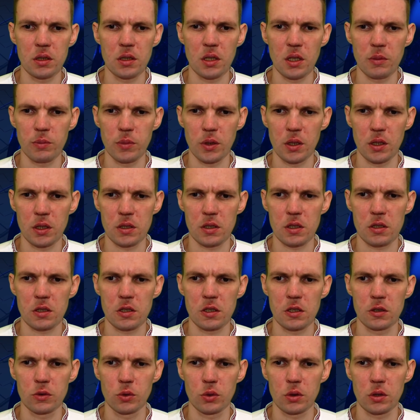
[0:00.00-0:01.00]
не были
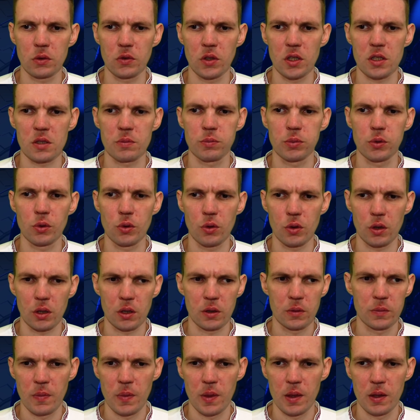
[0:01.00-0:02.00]
застигнуты
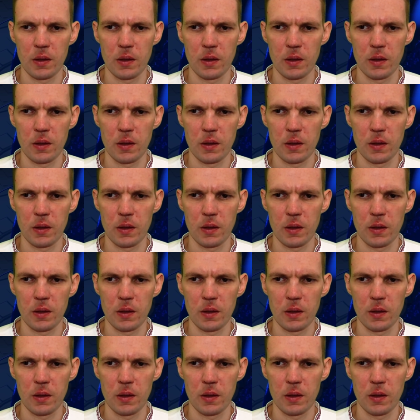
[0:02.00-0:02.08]
врасплох.